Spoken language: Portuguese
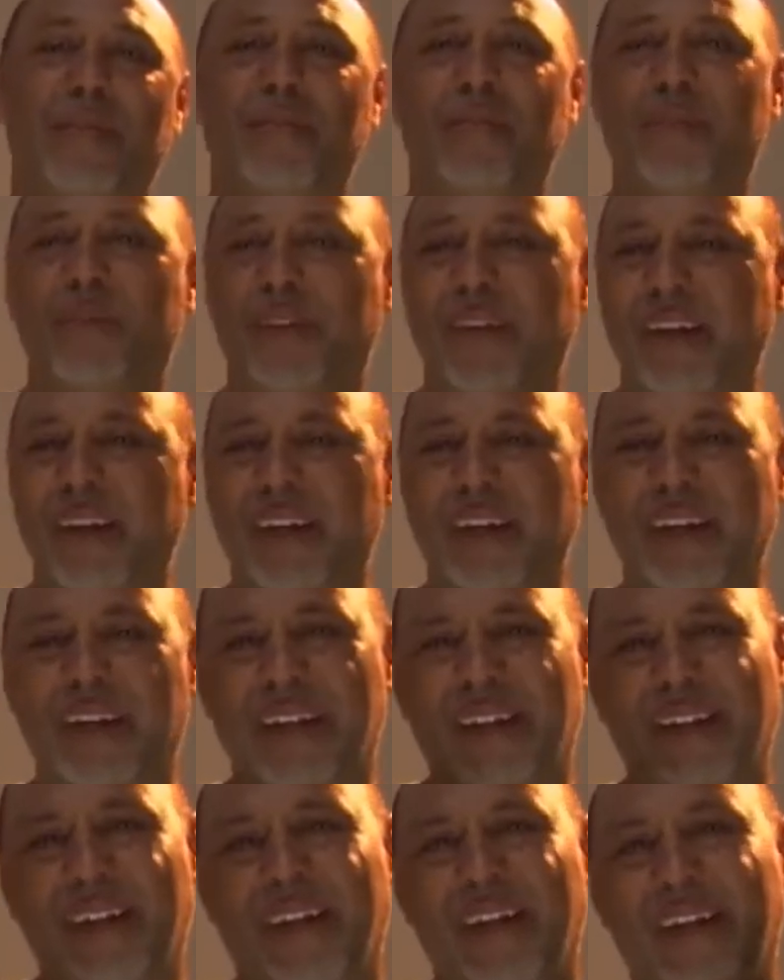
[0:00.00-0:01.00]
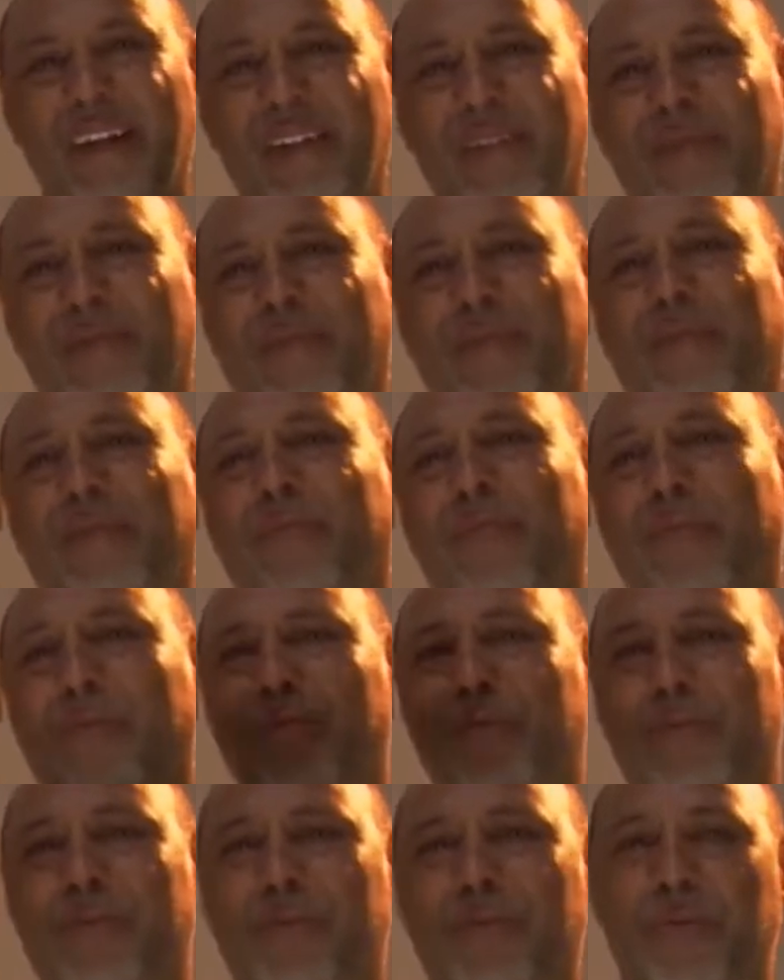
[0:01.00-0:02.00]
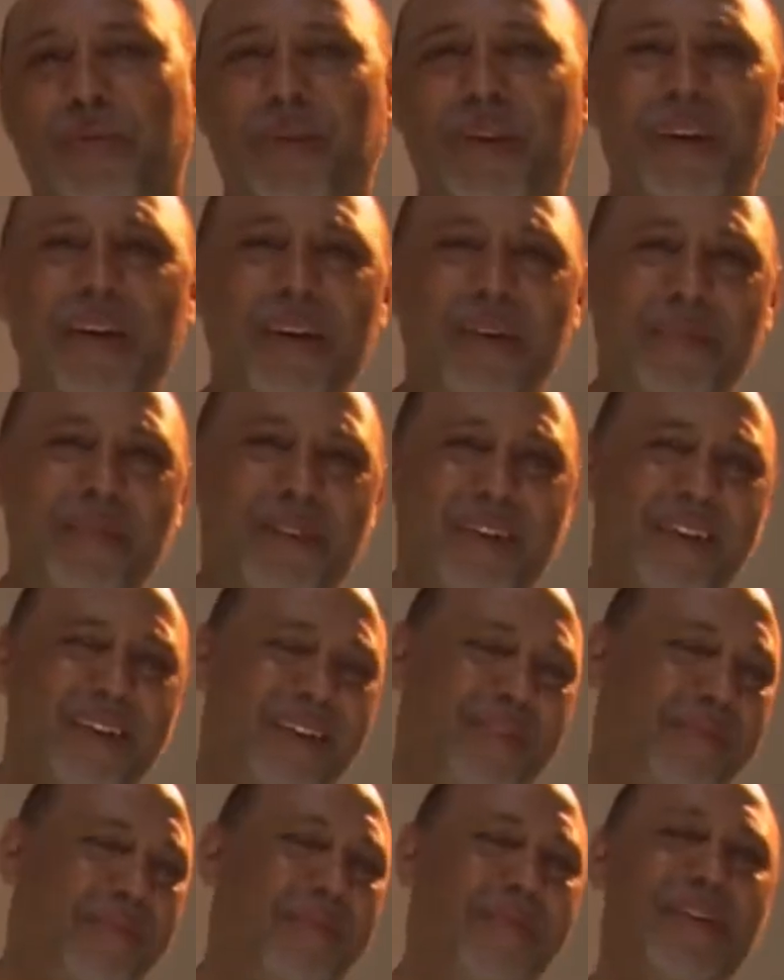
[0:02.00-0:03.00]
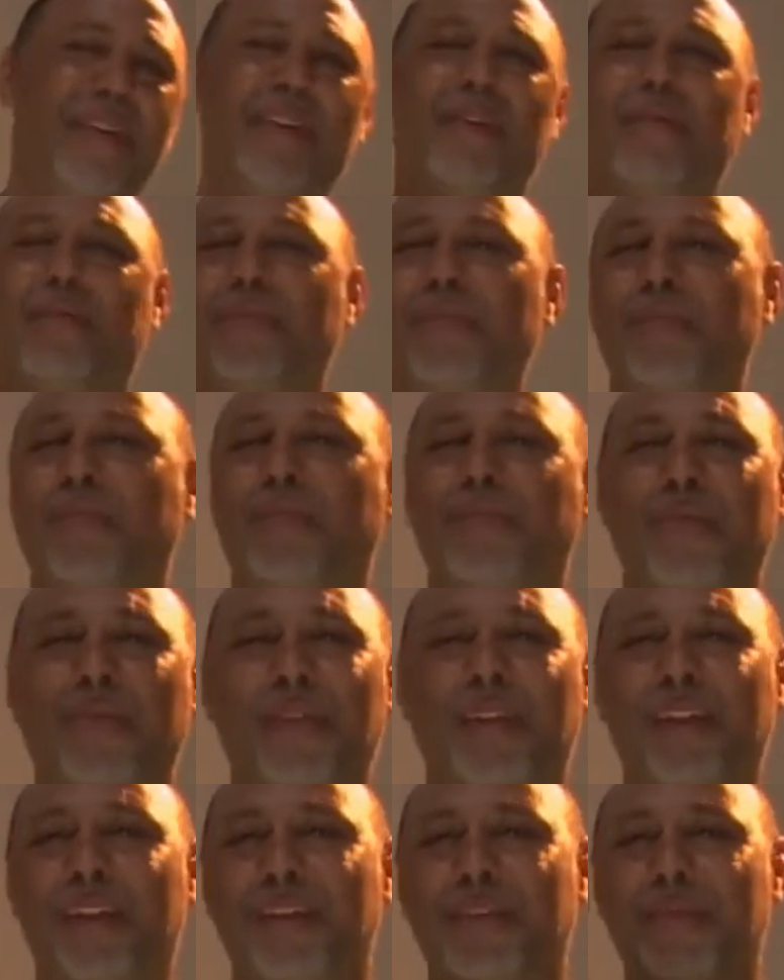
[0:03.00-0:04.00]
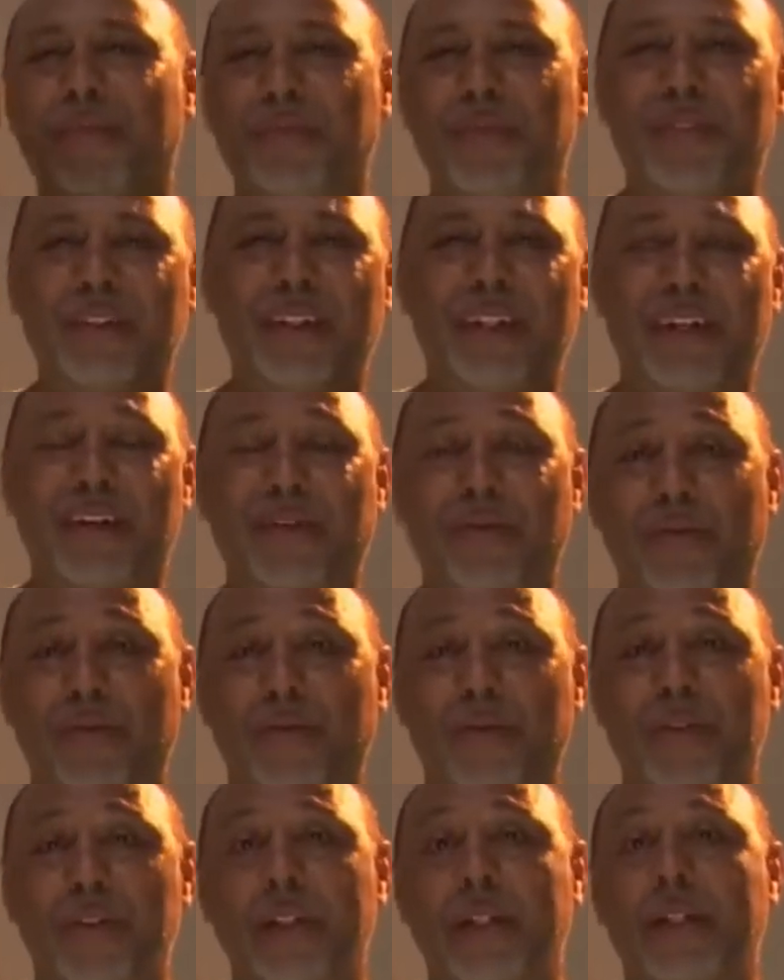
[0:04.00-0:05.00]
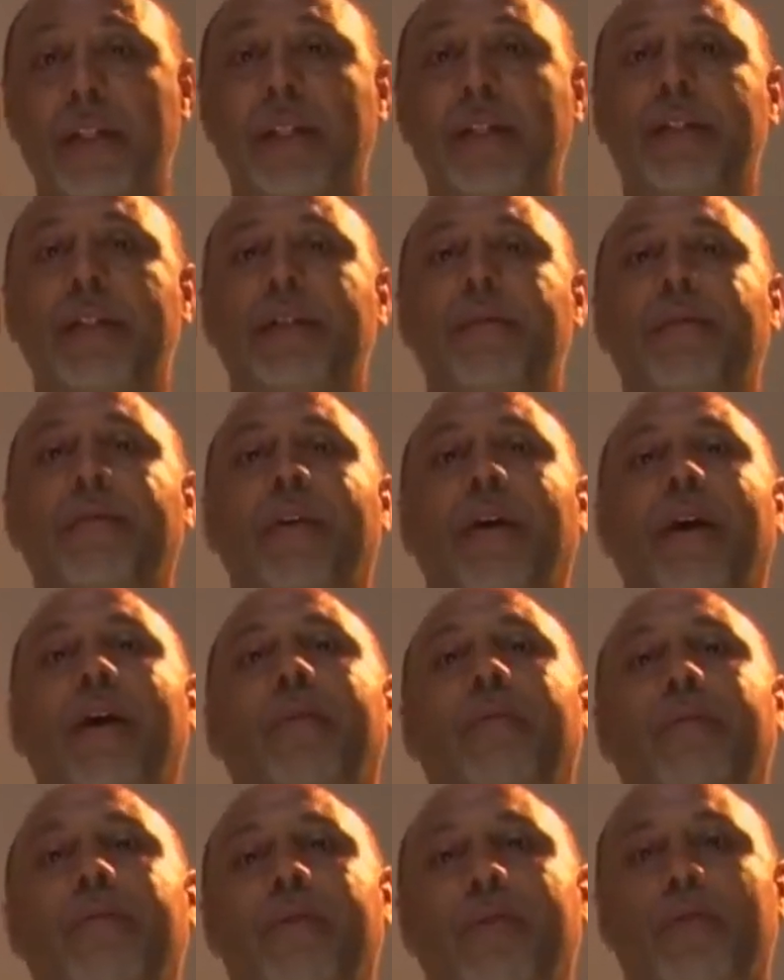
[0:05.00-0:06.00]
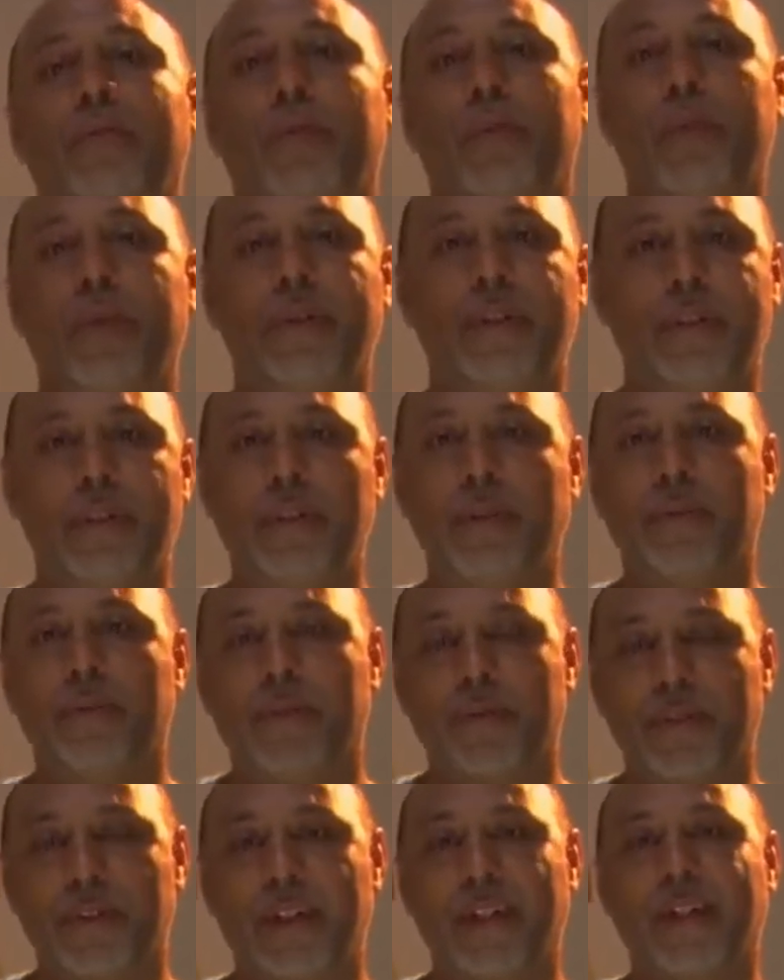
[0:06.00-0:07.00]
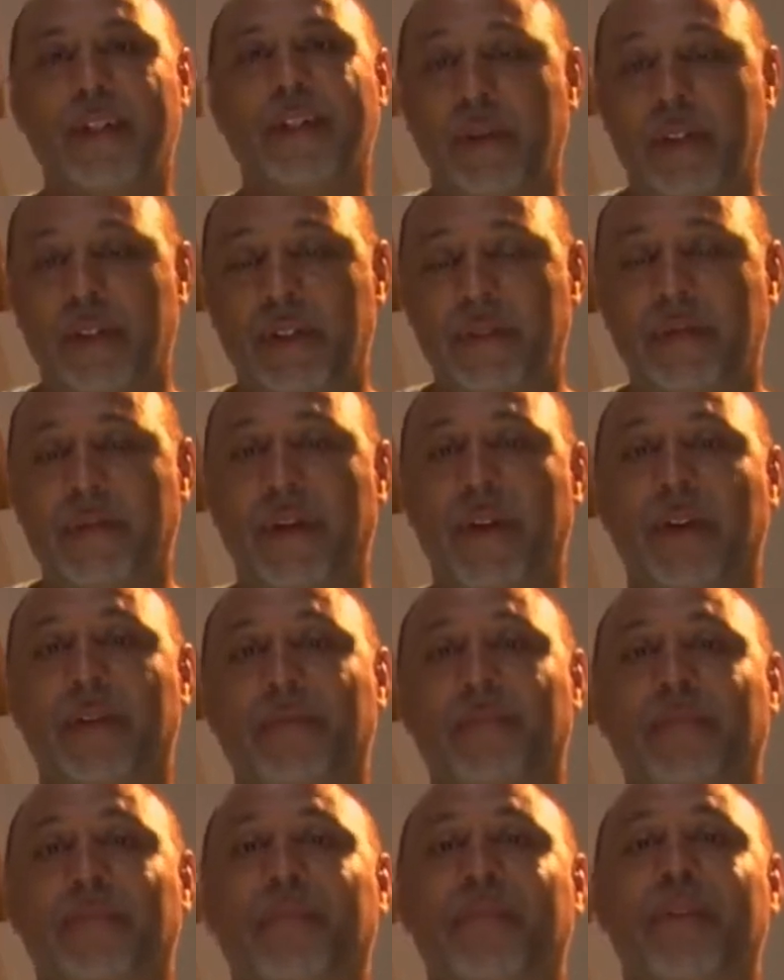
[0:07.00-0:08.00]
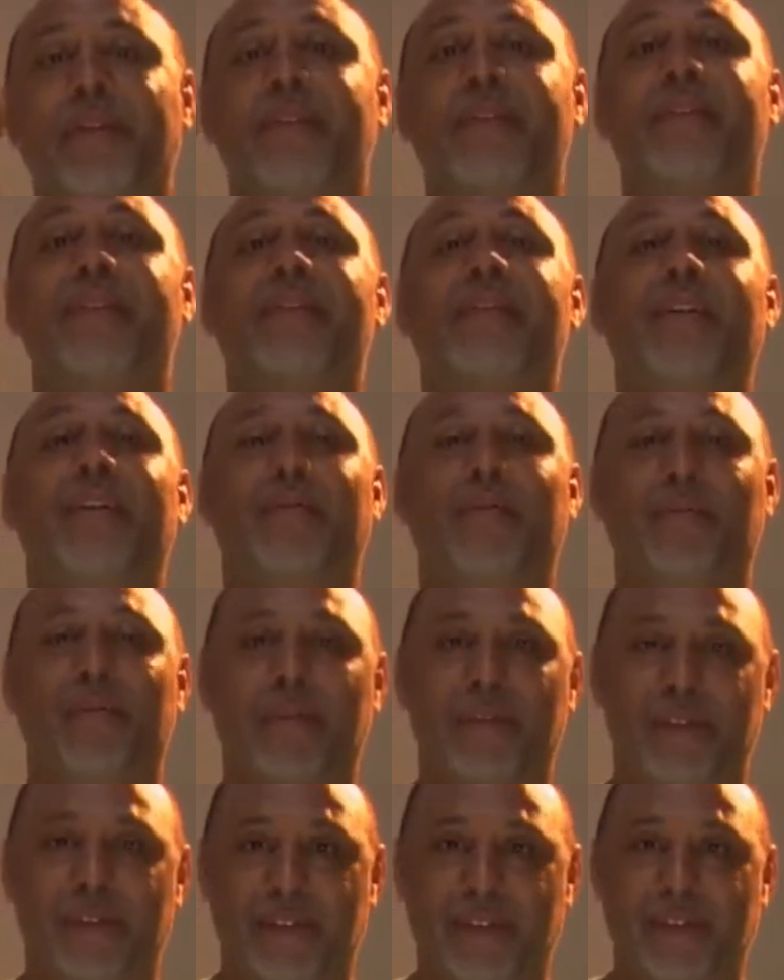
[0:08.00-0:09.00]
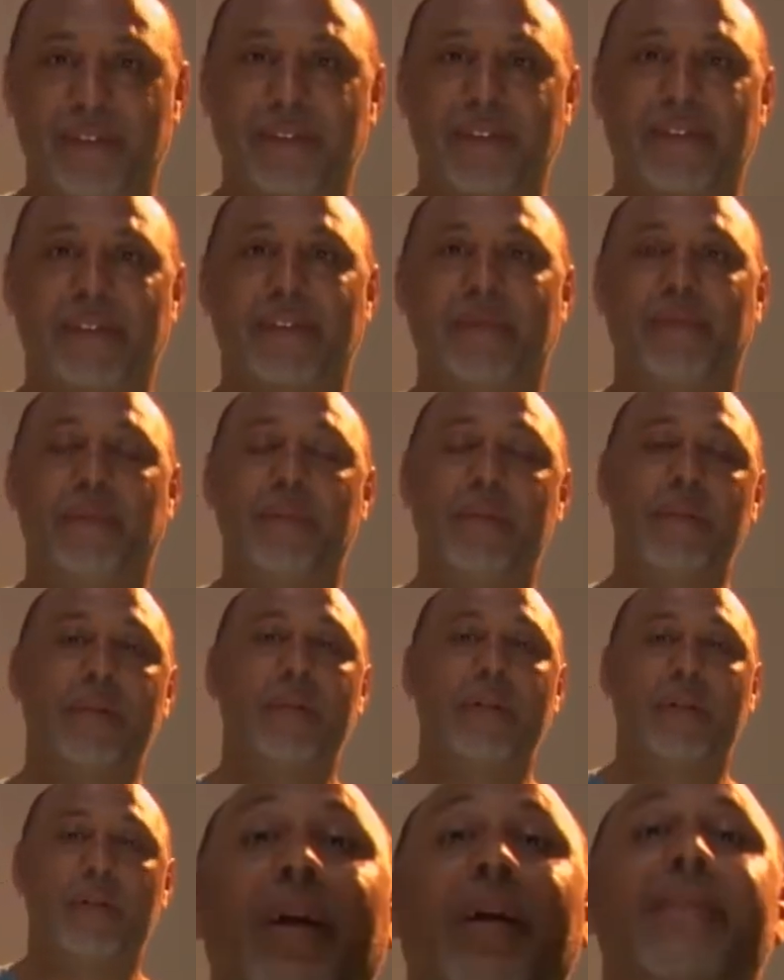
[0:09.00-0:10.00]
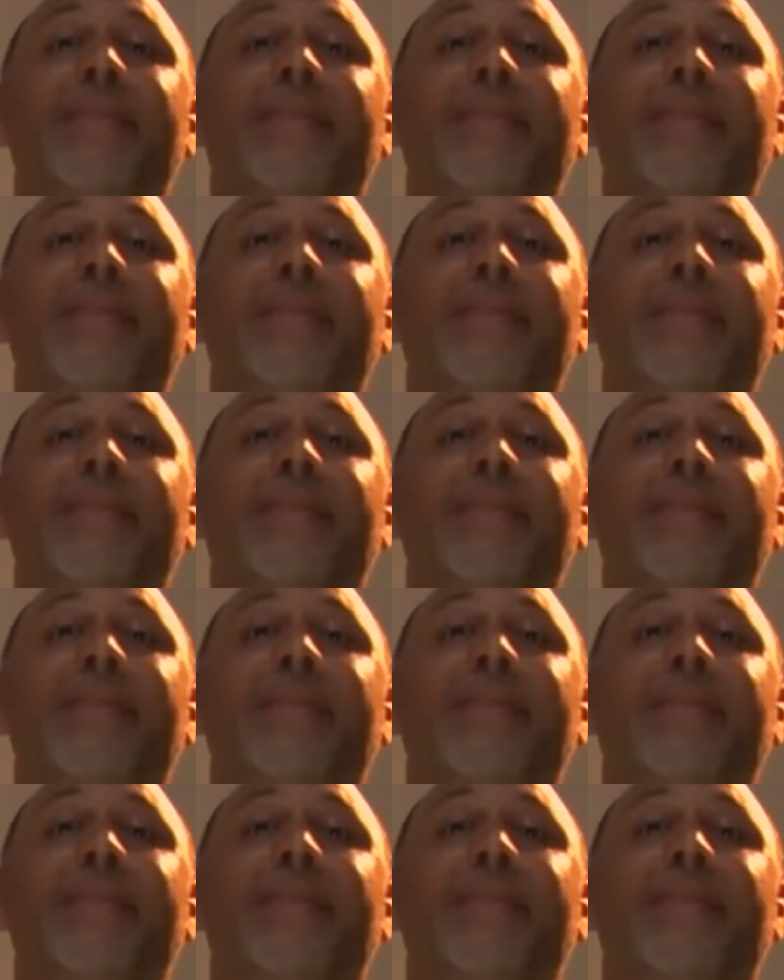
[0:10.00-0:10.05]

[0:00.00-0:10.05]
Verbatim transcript: temos é, né, Toxcream, enfim, tudo quanto é tipo de tecnologia que tiveram seus princípios e tiveram pesquisadores. Pesquisadores